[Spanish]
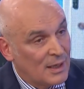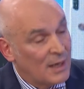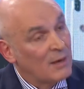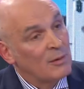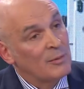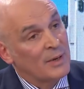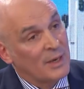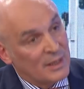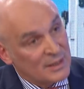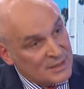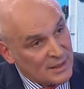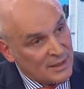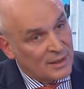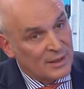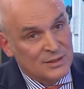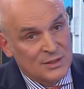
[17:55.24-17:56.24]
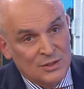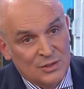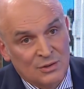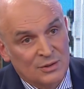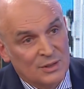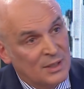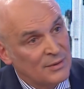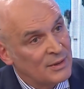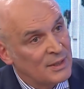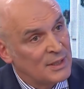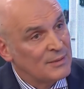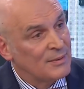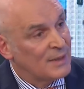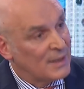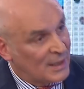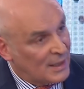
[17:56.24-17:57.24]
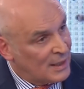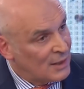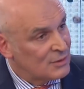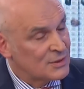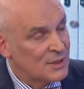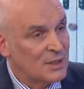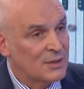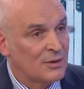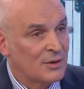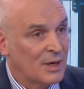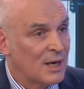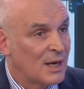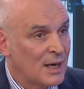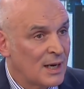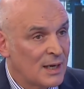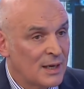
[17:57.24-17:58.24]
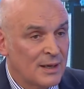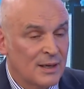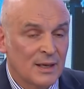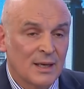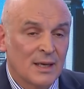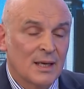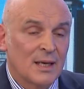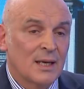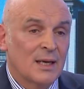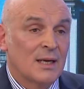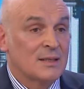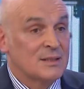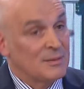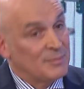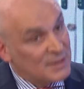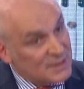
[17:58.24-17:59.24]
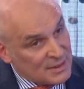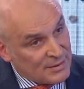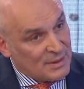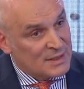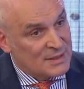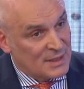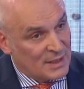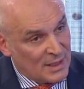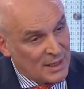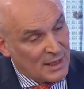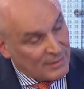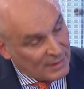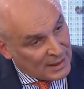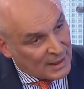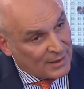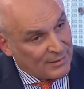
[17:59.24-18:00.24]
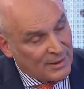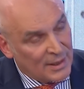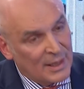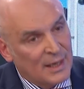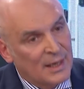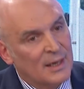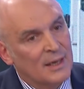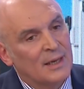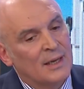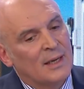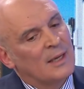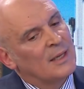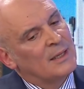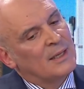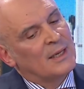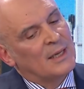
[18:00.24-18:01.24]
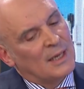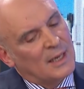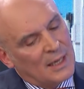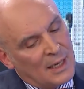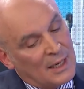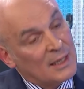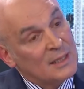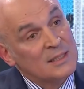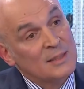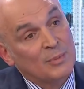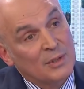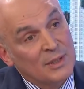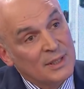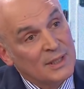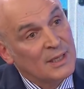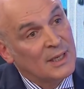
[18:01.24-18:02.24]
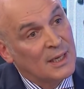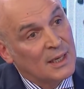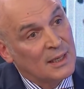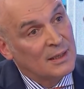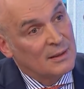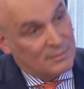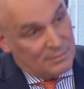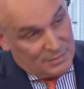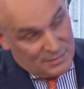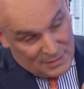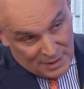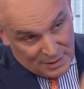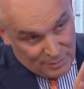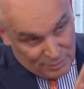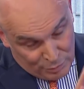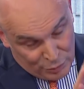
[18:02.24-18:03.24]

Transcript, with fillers: acá vamos a ingresar en recesión otra vez, van a caer los salarios reales, las empresas van a cerrar, van a quebrar. Dije, la clase política, eh,